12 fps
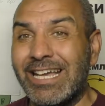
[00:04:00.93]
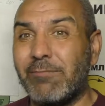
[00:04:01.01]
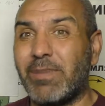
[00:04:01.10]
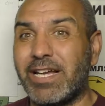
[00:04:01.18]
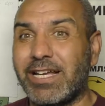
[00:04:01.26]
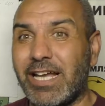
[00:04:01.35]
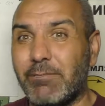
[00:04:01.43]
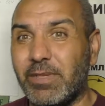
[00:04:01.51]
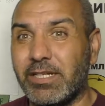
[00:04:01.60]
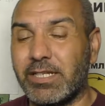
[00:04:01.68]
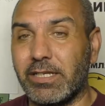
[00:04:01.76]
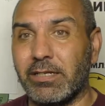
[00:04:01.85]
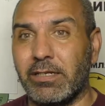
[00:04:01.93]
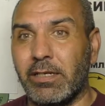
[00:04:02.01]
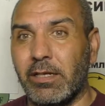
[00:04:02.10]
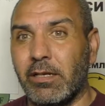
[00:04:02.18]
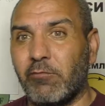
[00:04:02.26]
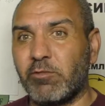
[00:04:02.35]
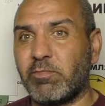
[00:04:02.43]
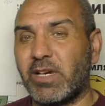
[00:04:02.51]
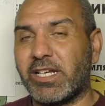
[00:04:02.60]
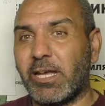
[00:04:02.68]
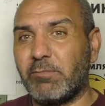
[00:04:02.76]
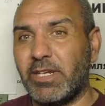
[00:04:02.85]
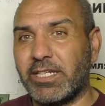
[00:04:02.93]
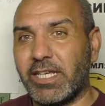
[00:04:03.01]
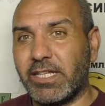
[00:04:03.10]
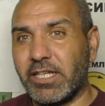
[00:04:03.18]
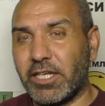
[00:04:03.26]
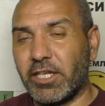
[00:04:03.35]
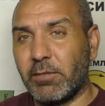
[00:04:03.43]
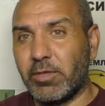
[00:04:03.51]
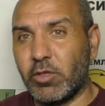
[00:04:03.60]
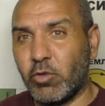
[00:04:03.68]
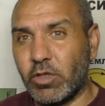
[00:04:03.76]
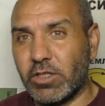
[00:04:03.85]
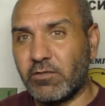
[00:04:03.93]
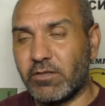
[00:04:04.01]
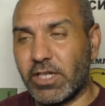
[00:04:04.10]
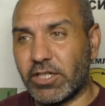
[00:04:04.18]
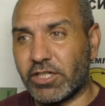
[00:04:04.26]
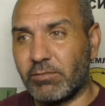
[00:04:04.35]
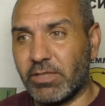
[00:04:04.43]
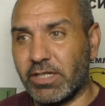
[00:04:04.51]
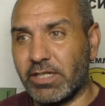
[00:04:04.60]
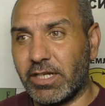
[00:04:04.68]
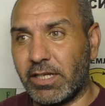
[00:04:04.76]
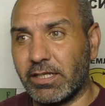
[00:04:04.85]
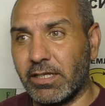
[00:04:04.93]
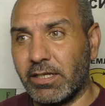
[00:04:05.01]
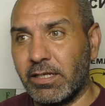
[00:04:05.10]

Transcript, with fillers: По капельке. Вот по капельке энергия приходит в наши меридианы.